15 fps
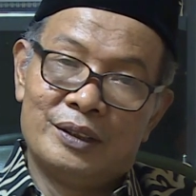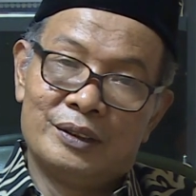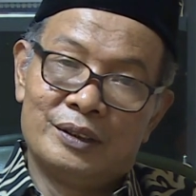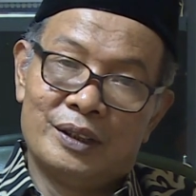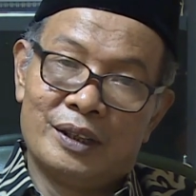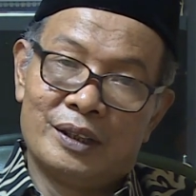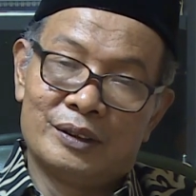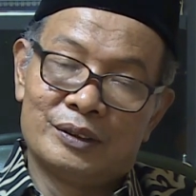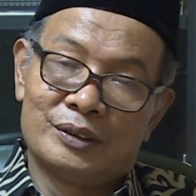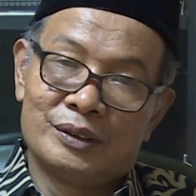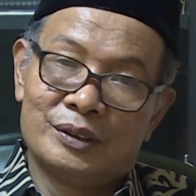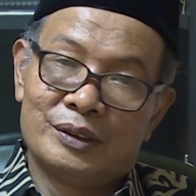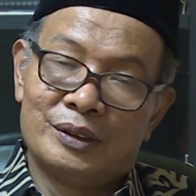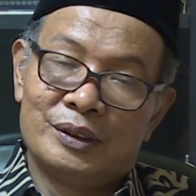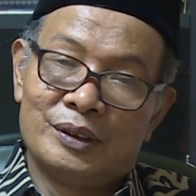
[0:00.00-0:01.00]
yang
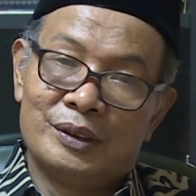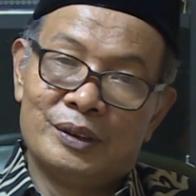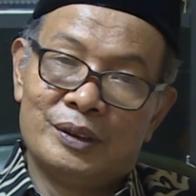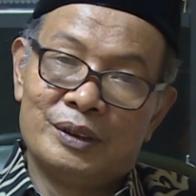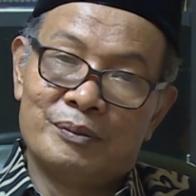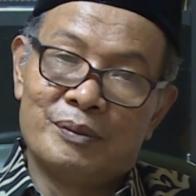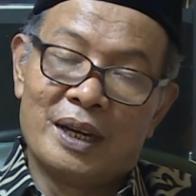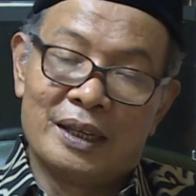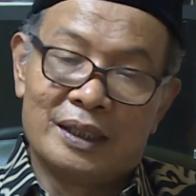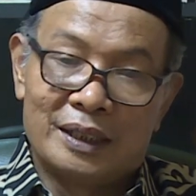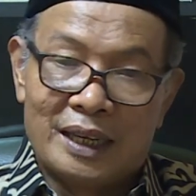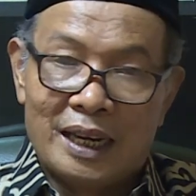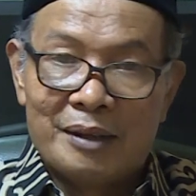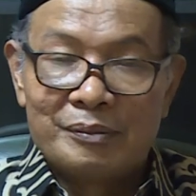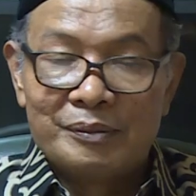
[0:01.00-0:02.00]
5
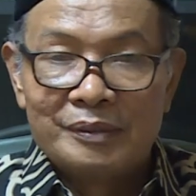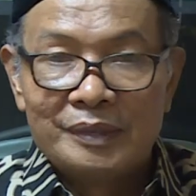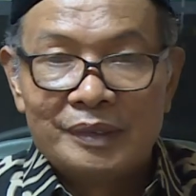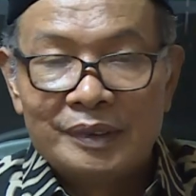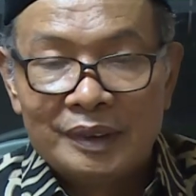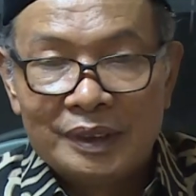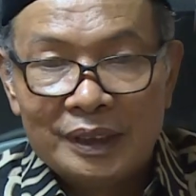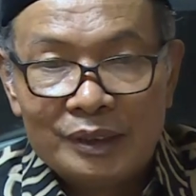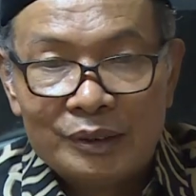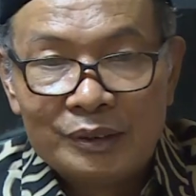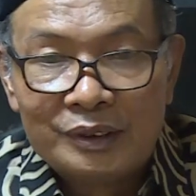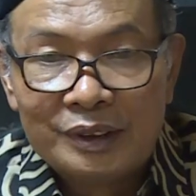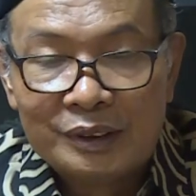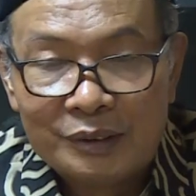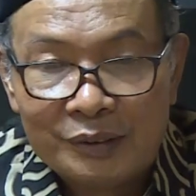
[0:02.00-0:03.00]
gram itu
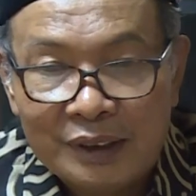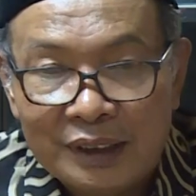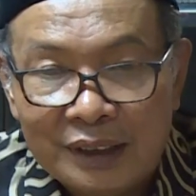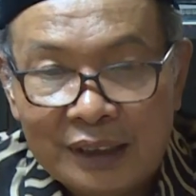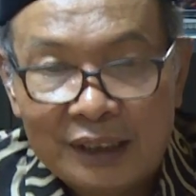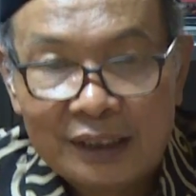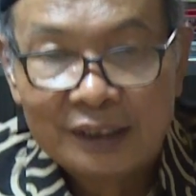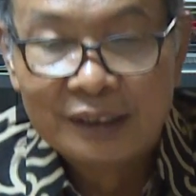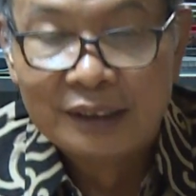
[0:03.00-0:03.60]
sesuai dengan